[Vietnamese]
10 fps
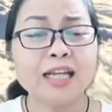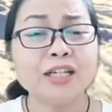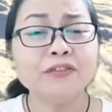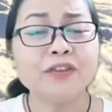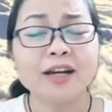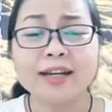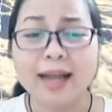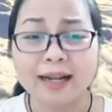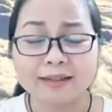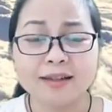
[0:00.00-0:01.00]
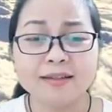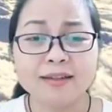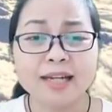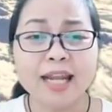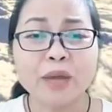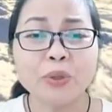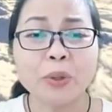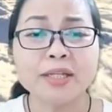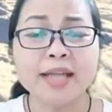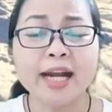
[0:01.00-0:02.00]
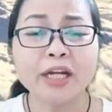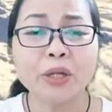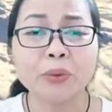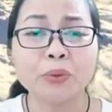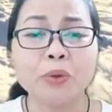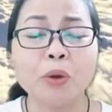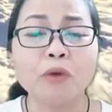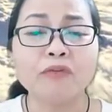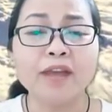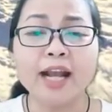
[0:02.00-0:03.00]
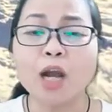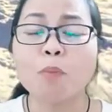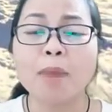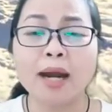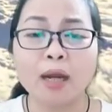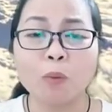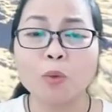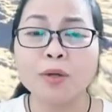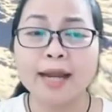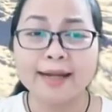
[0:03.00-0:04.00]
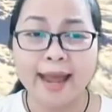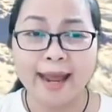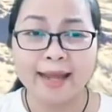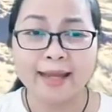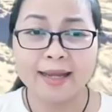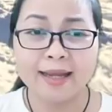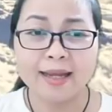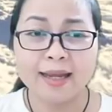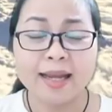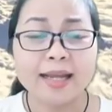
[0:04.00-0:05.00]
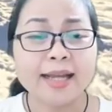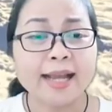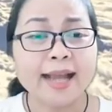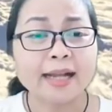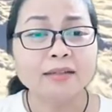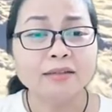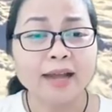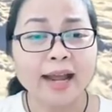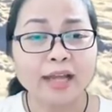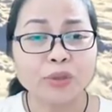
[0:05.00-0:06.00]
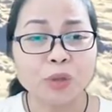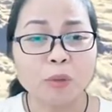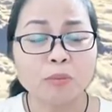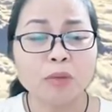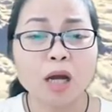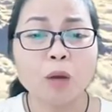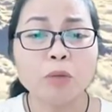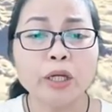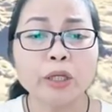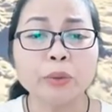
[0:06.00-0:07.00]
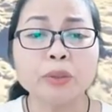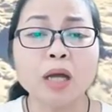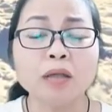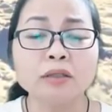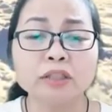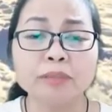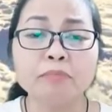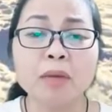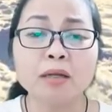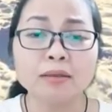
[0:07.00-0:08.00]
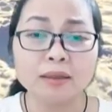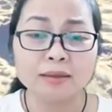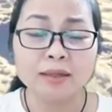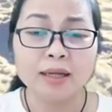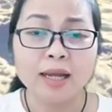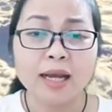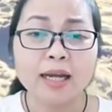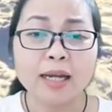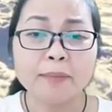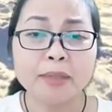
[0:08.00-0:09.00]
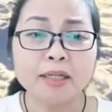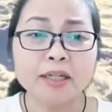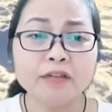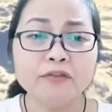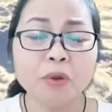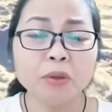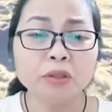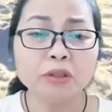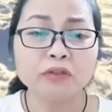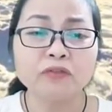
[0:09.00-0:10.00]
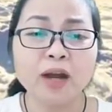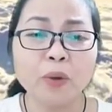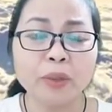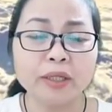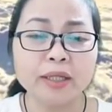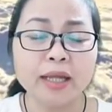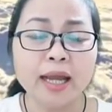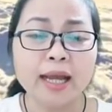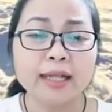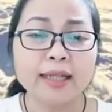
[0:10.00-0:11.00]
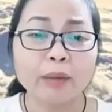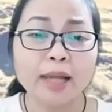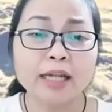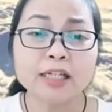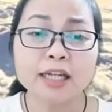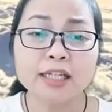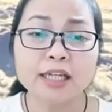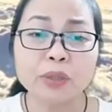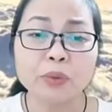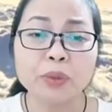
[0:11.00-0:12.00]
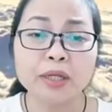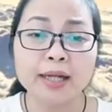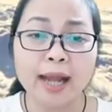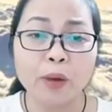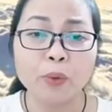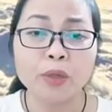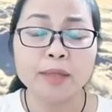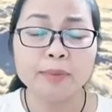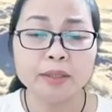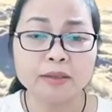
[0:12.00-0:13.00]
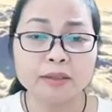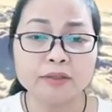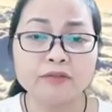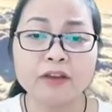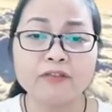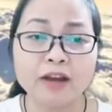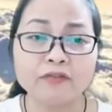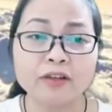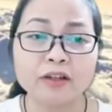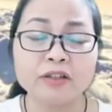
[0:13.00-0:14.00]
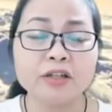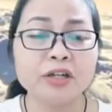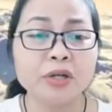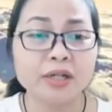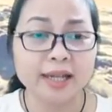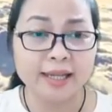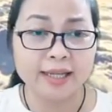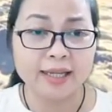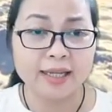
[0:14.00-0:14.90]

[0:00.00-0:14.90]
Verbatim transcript: Đức Phật lặng thinh theo dõi dáng điệu lộ vẻ không bằng lòng của Nan Đà. Ngài càng thương hại cho ông không hiểu thân người bất tịnh, lại bị lý vô thường phá hủy, tạo thành sanh diệt huyễn ảo của kiếp người và vạn vật trên đời này.